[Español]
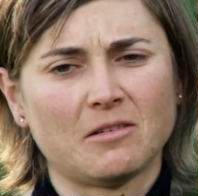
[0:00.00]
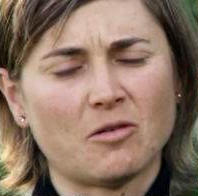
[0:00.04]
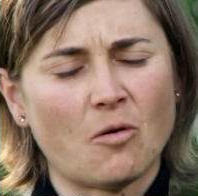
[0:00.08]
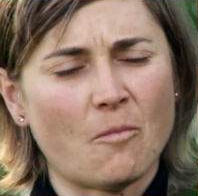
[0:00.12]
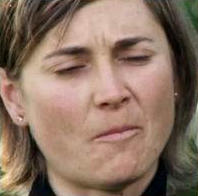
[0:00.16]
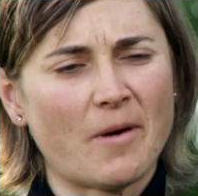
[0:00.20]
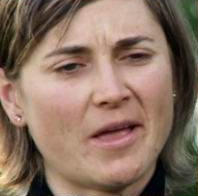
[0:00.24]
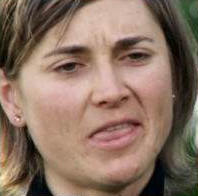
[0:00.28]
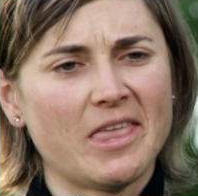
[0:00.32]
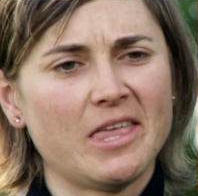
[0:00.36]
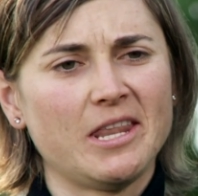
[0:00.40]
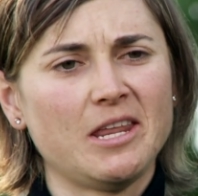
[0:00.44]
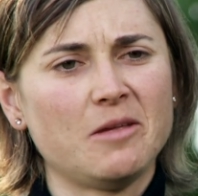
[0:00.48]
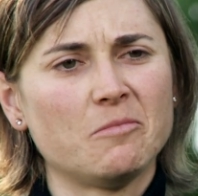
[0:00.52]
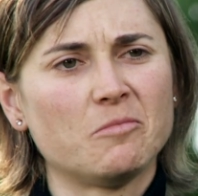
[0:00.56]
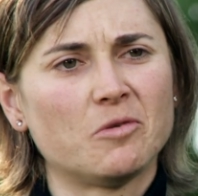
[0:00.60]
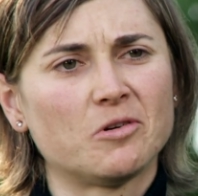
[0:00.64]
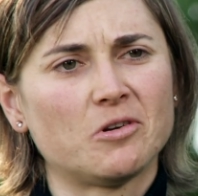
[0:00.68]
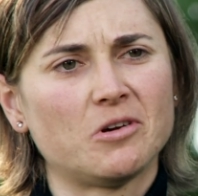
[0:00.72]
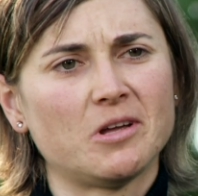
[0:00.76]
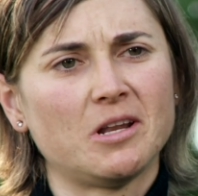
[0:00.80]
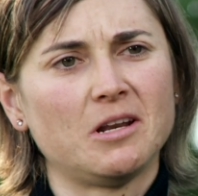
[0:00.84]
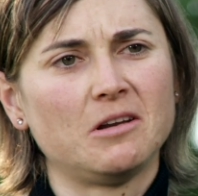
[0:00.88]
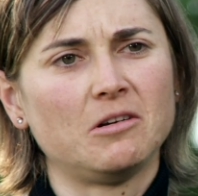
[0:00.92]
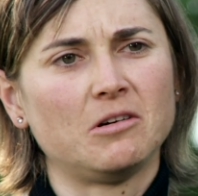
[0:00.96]
compañerismo
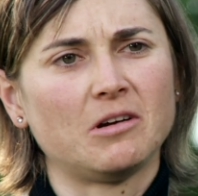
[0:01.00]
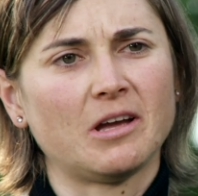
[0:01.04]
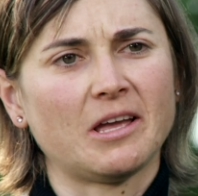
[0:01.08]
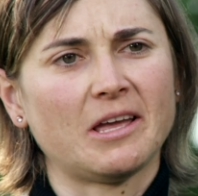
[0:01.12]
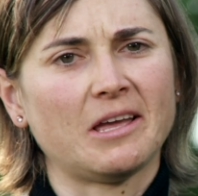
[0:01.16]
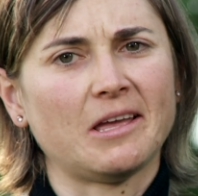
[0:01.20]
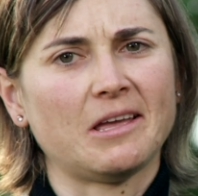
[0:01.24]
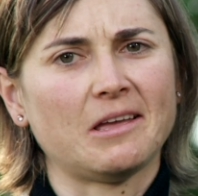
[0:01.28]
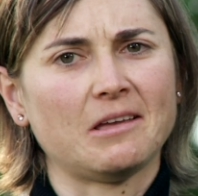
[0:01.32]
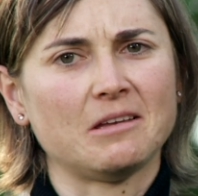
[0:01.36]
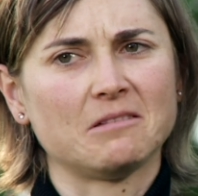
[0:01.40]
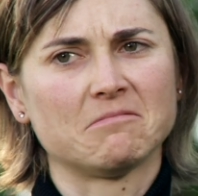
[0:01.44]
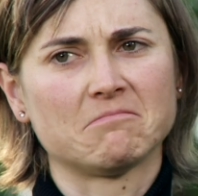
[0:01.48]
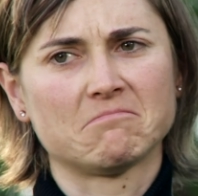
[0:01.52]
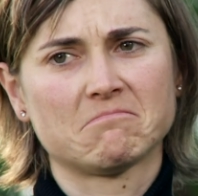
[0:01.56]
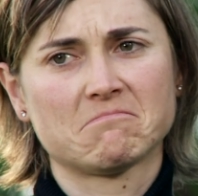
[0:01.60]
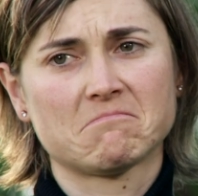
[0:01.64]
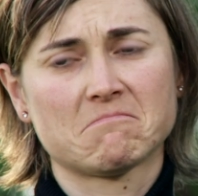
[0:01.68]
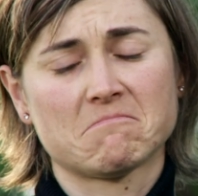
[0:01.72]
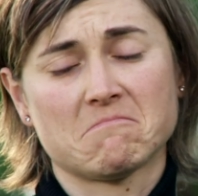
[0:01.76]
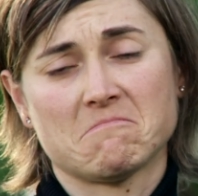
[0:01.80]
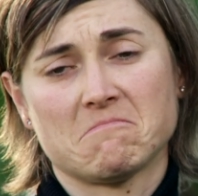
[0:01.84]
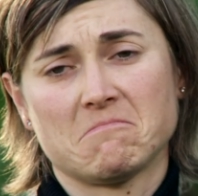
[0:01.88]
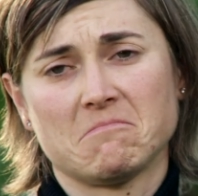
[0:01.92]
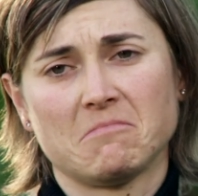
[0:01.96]
¿no? es lo que
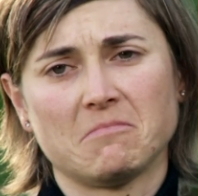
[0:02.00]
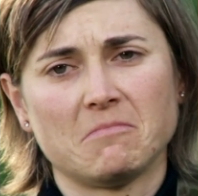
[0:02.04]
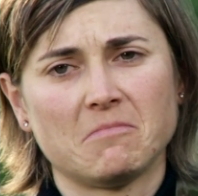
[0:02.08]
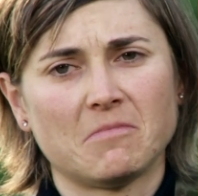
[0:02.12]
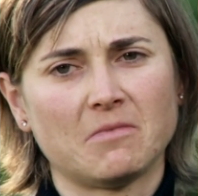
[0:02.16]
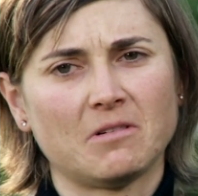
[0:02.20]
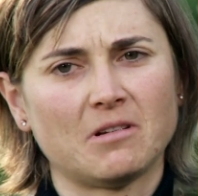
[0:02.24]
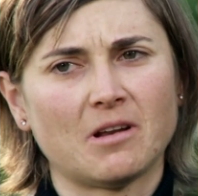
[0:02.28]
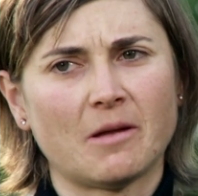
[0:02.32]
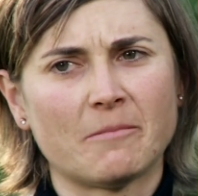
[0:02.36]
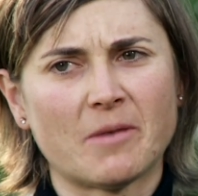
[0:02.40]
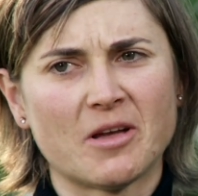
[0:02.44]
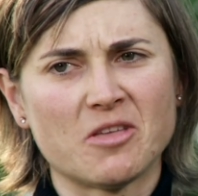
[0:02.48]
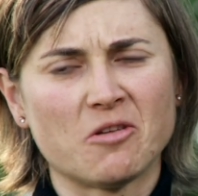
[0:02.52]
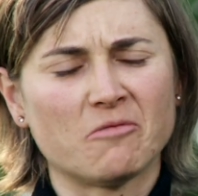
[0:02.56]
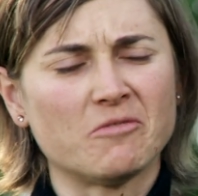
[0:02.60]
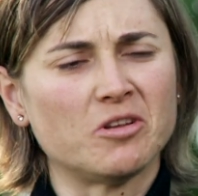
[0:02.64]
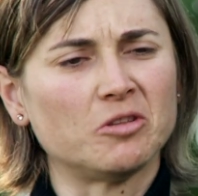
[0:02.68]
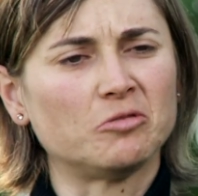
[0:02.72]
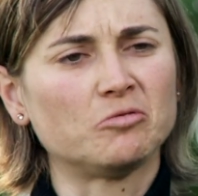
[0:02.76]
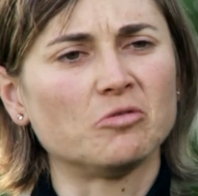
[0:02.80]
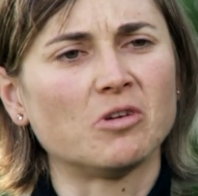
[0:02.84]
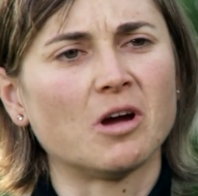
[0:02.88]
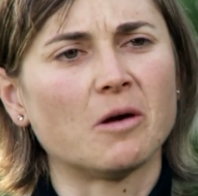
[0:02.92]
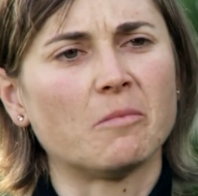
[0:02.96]
la mayor
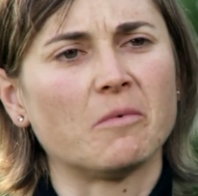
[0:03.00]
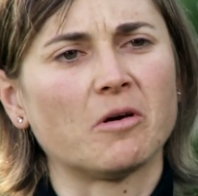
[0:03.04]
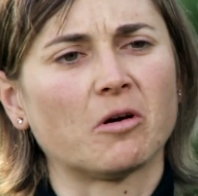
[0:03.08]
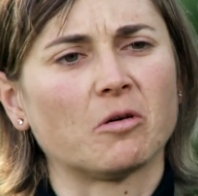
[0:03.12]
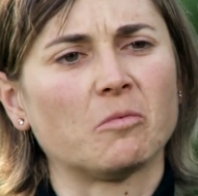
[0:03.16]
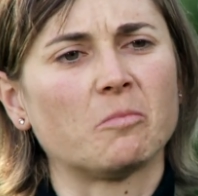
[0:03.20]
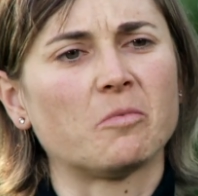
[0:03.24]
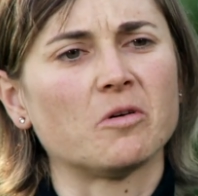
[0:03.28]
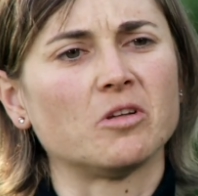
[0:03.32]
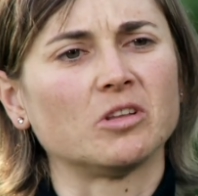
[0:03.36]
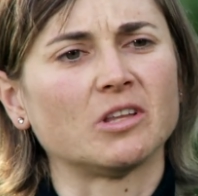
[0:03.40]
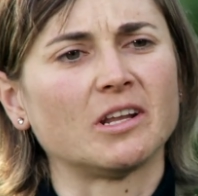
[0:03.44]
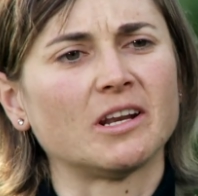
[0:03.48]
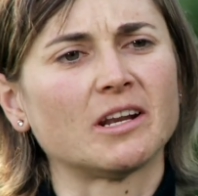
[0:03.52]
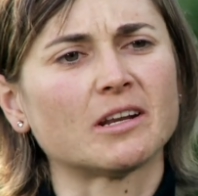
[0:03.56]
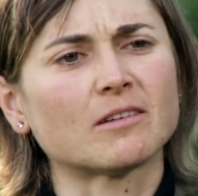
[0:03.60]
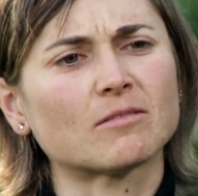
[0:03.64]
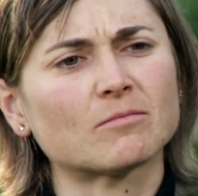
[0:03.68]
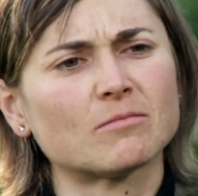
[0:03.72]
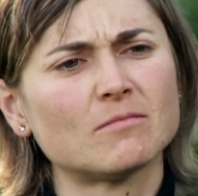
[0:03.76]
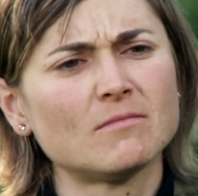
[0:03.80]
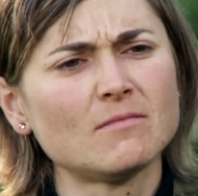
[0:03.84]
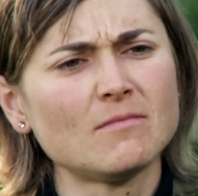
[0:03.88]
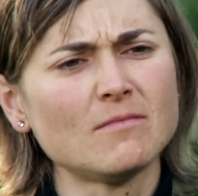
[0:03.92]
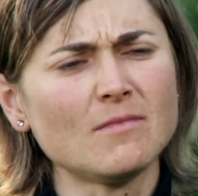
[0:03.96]
virtud que a lo mejor puedo tener.
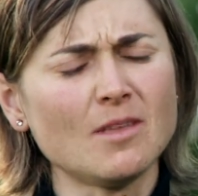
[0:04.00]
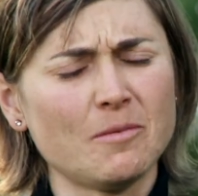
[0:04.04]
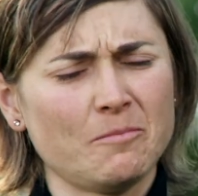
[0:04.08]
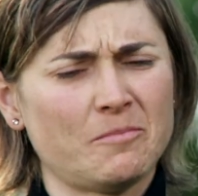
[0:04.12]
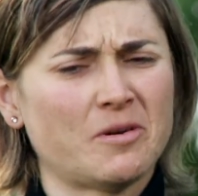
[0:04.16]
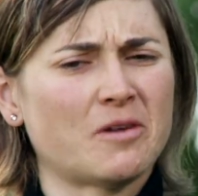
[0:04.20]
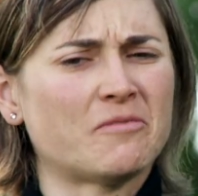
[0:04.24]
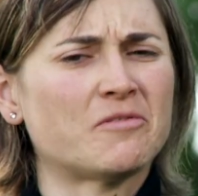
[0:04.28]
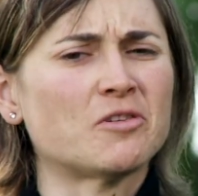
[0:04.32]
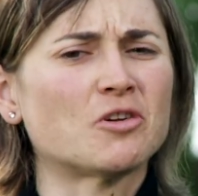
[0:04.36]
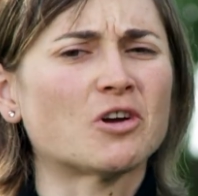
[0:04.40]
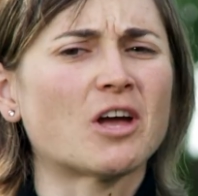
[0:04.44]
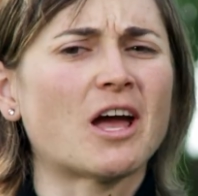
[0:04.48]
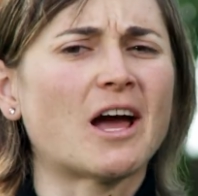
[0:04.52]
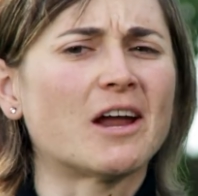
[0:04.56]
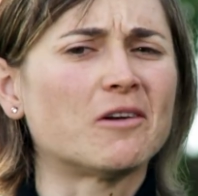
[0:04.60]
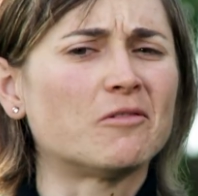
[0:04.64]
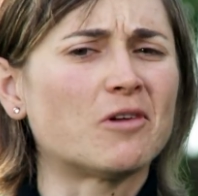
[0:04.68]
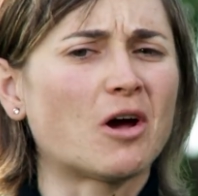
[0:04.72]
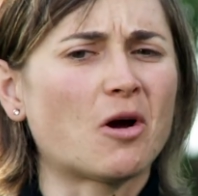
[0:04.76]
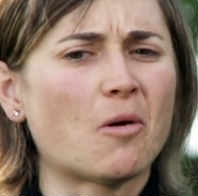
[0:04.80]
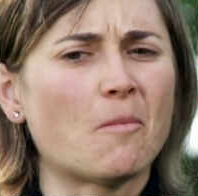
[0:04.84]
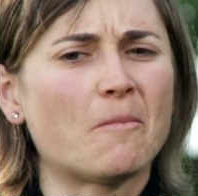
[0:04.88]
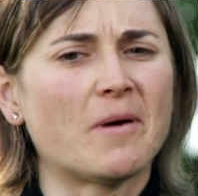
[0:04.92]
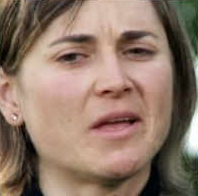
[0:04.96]
Prefiero que gane
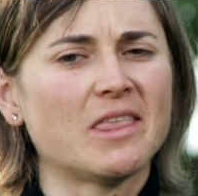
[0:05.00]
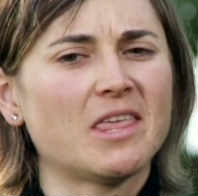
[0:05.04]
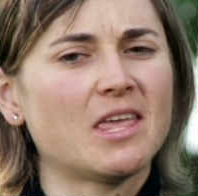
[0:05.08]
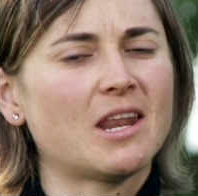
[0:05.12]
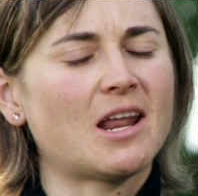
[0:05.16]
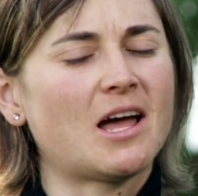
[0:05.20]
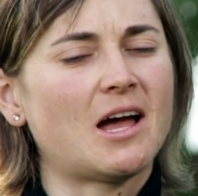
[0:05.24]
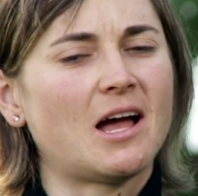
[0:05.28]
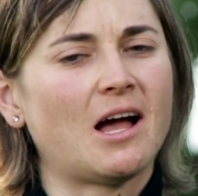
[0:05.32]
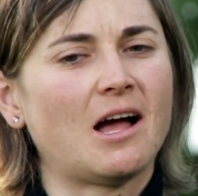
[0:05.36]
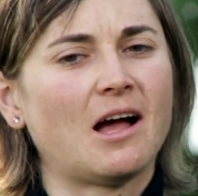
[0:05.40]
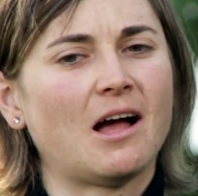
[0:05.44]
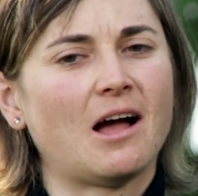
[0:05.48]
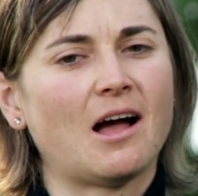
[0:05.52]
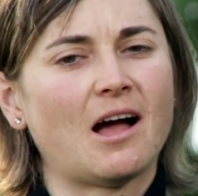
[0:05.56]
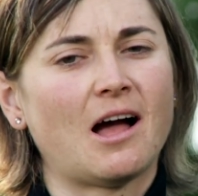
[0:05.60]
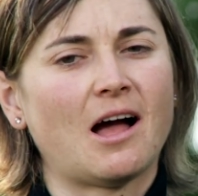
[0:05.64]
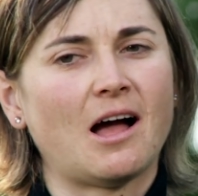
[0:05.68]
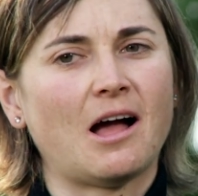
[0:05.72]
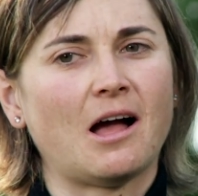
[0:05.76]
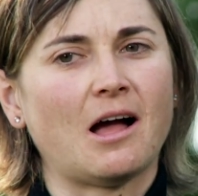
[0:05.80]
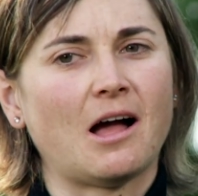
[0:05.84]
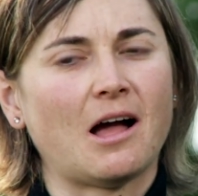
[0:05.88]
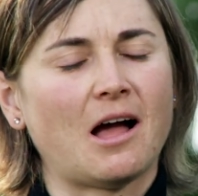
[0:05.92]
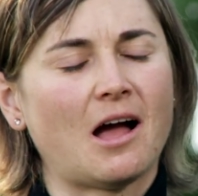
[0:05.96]
una compañera
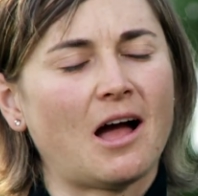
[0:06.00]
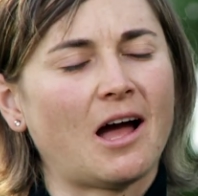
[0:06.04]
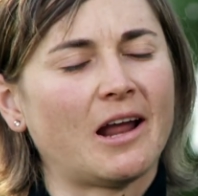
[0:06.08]
a,